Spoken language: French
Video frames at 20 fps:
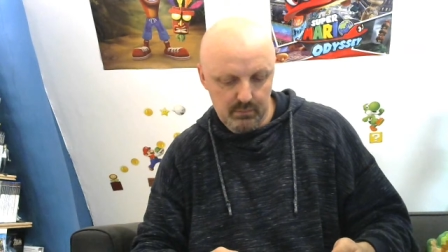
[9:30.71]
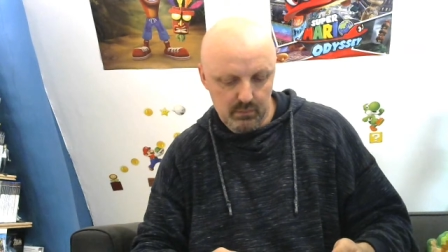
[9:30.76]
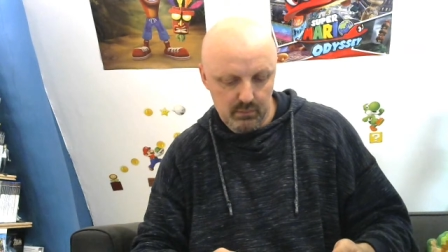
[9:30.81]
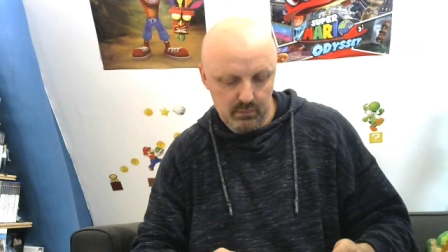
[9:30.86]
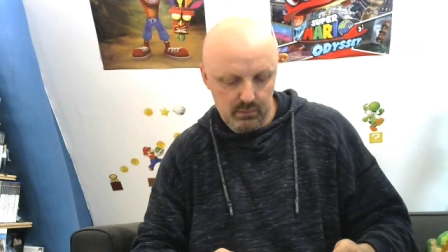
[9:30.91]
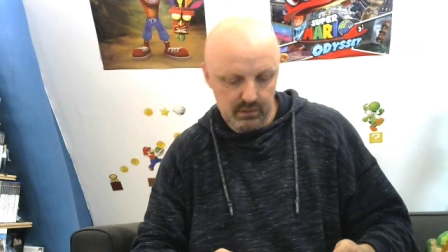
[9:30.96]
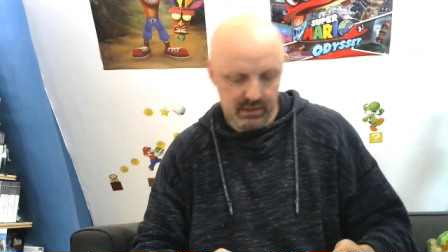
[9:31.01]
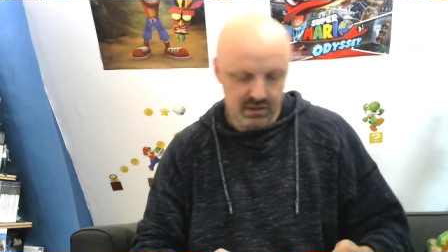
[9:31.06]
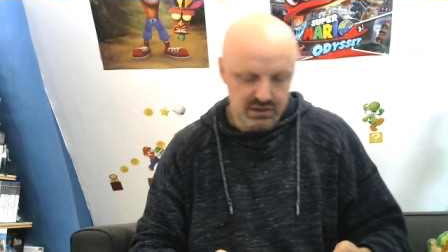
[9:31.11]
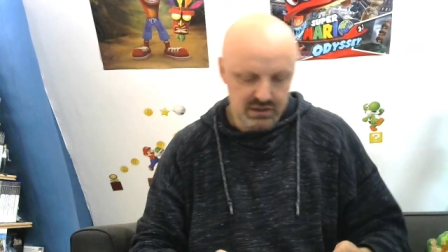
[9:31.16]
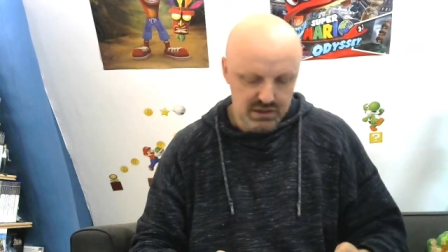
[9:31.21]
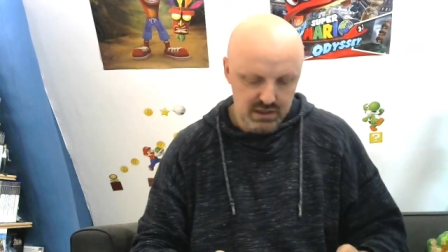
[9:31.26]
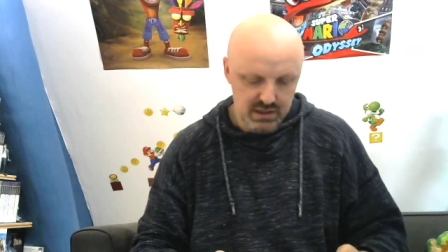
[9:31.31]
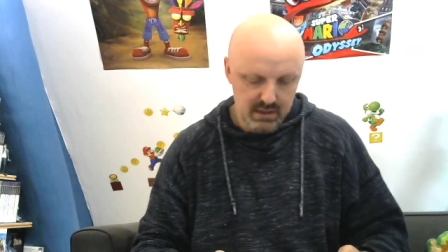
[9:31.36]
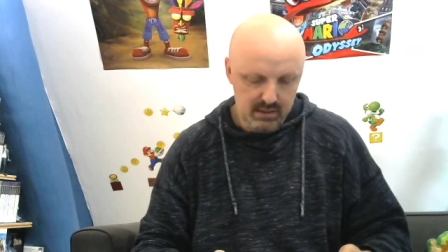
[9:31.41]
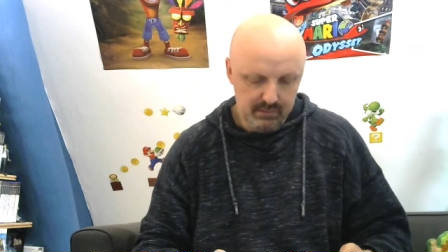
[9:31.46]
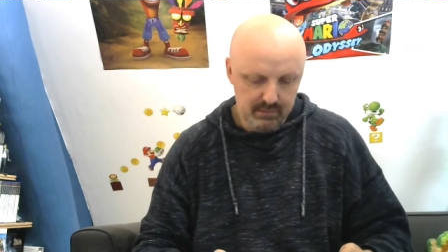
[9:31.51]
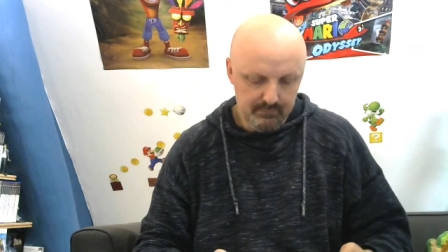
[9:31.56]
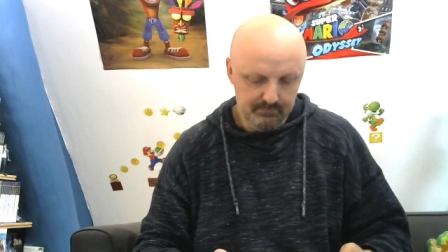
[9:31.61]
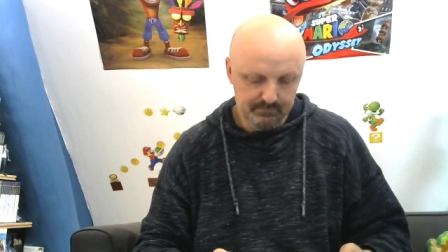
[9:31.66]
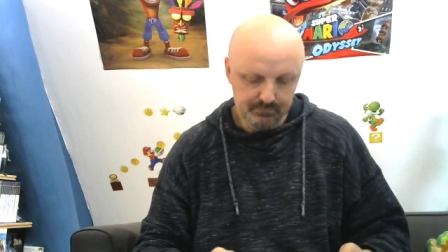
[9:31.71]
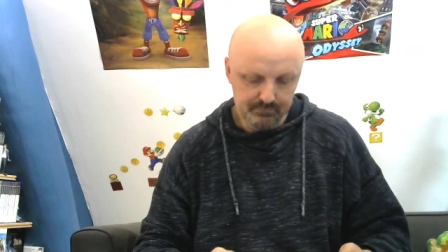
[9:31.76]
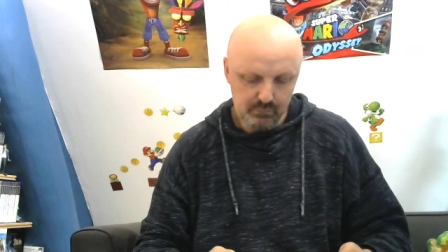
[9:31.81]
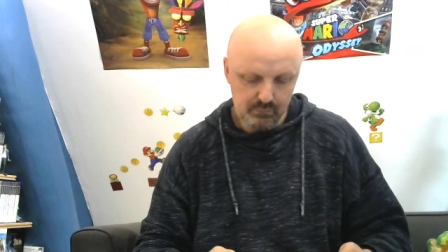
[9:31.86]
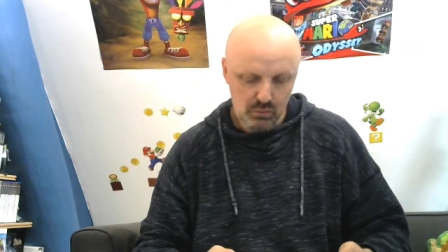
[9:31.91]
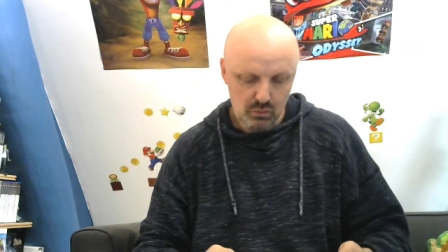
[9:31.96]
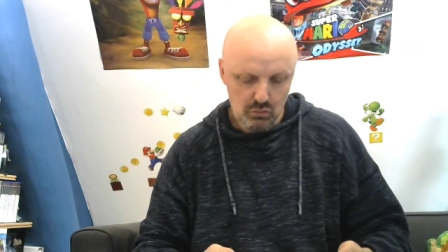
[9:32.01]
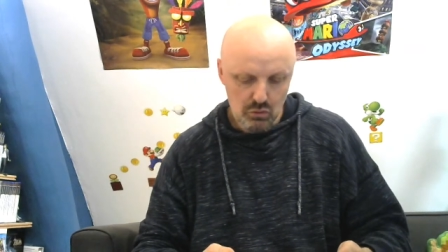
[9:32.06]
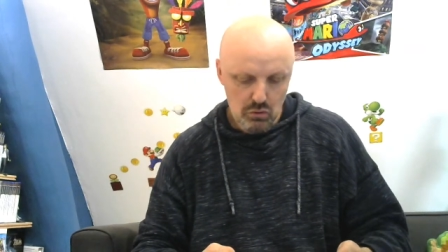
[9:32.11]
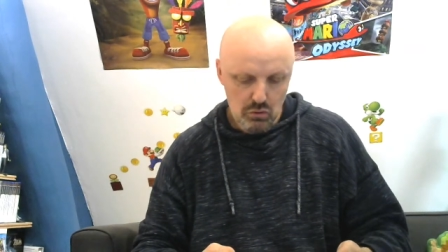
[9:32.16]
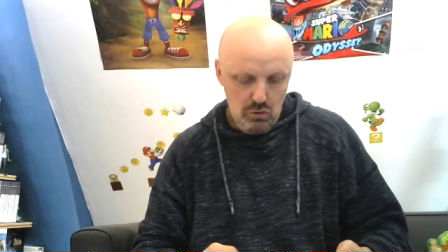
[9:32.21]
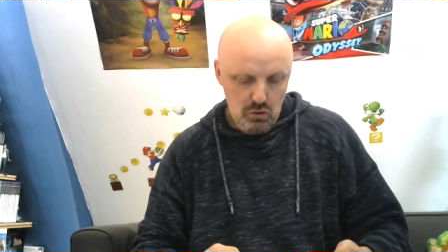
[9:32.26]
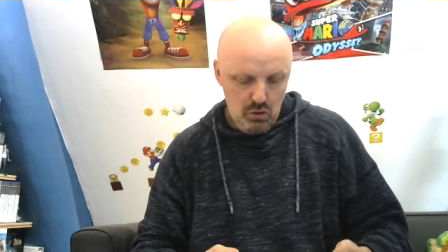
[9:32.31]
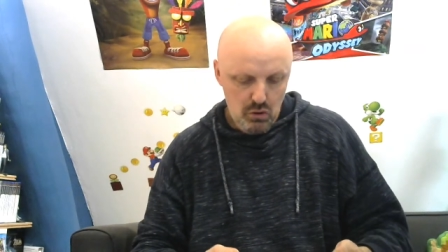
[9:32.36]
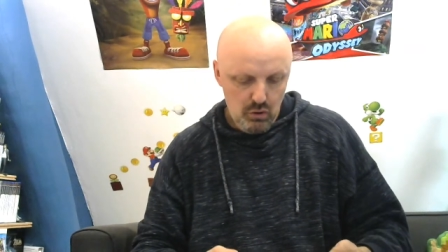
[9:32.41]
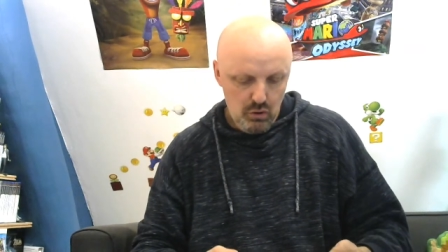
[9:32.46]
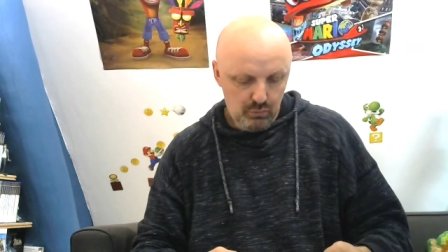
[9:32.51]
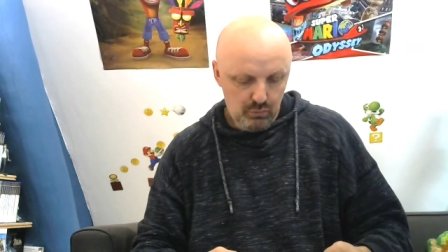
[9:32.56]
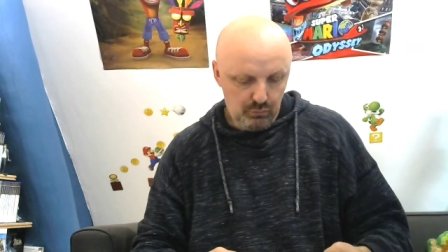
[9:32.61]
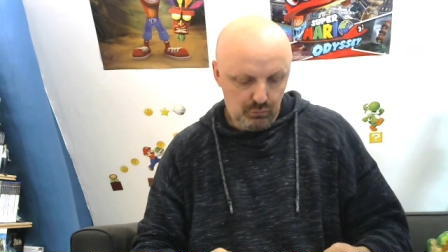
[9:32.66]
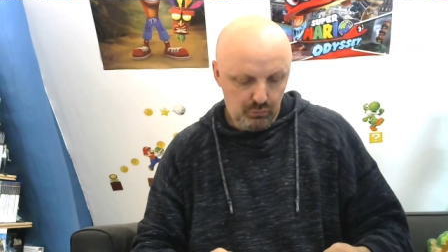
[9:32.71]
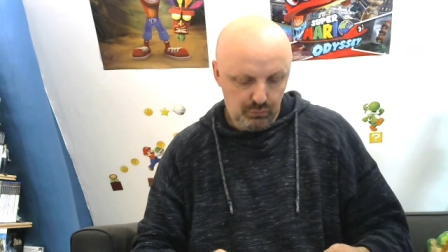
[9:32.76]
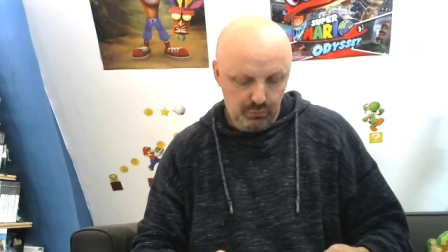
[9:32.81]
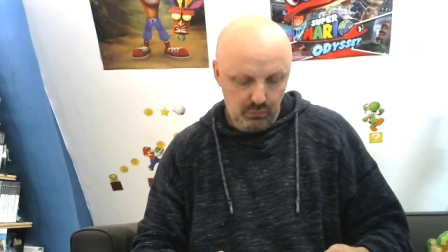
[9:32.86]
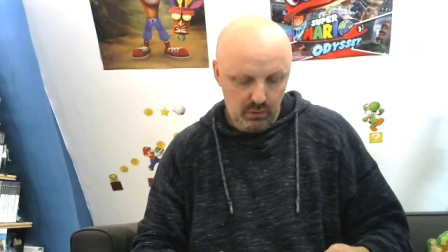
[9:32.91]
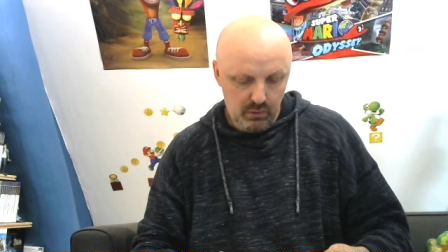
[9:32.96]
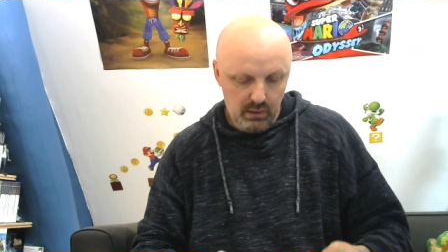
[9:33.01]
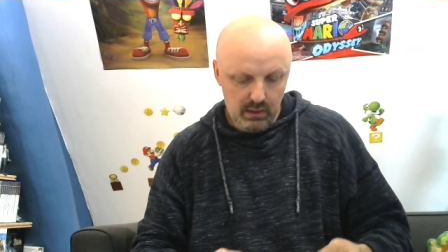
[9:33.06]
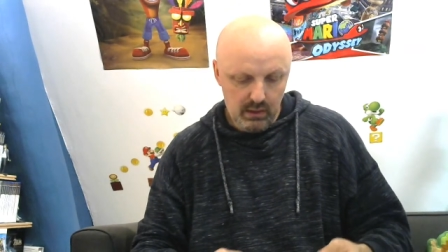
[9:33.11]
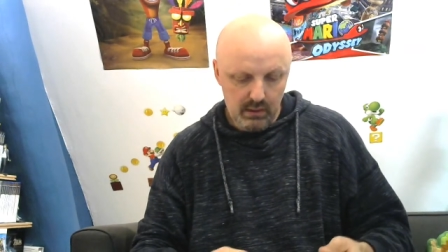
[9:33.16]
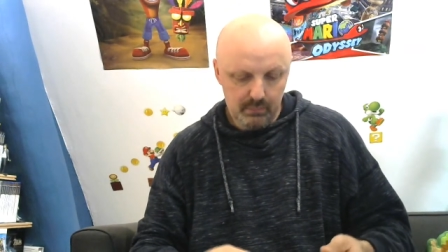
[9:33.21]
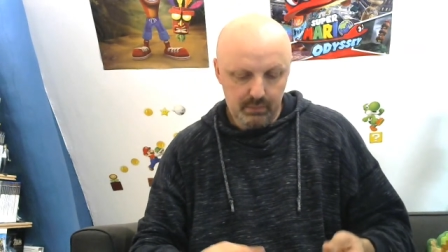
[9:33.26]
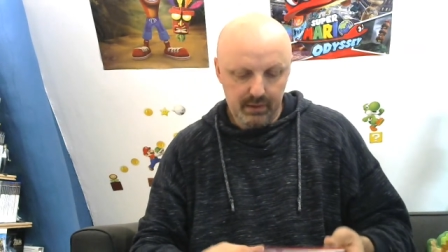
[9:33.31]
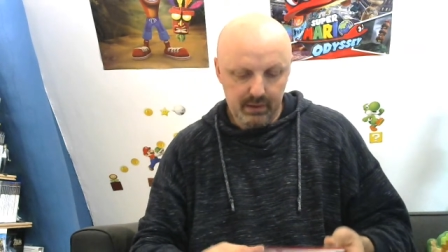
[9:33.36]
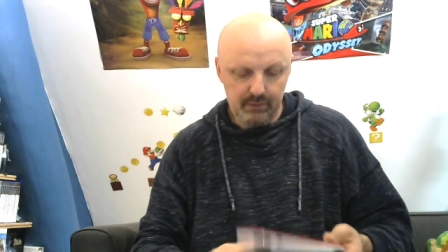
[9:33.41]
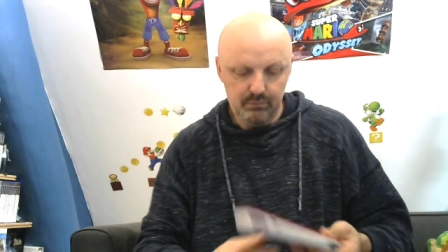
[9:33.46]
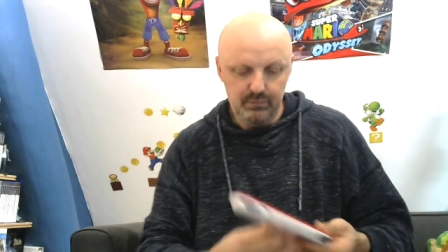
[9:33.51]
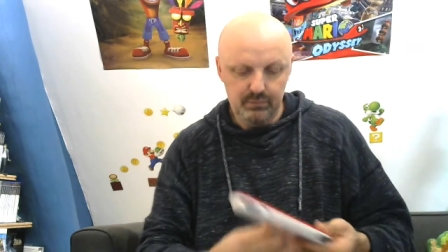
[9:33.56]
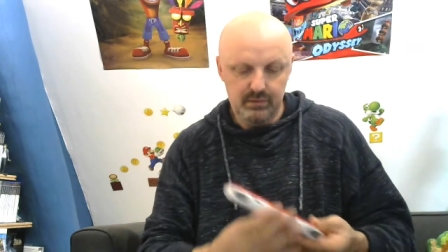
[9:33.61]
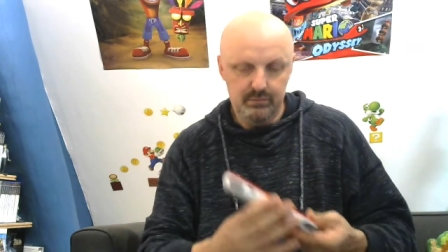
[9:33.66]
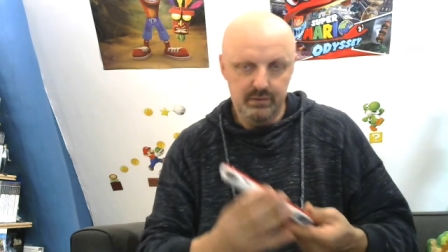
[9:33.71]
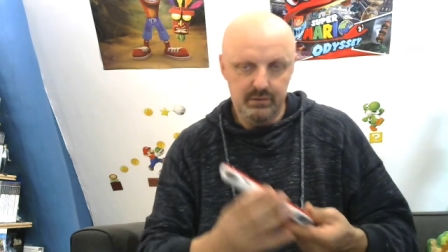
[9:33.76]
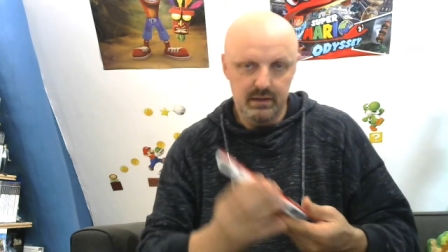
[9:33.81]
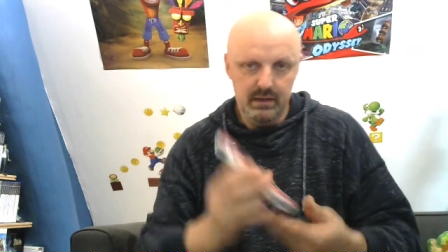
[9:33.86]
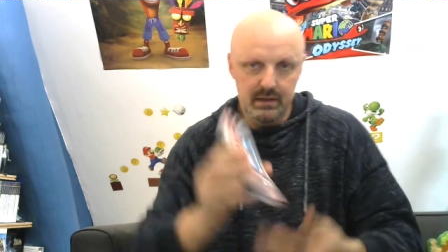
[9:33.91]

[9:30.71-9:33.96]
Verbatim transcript: en 4 tiers. Donc euh, là, après, vous avez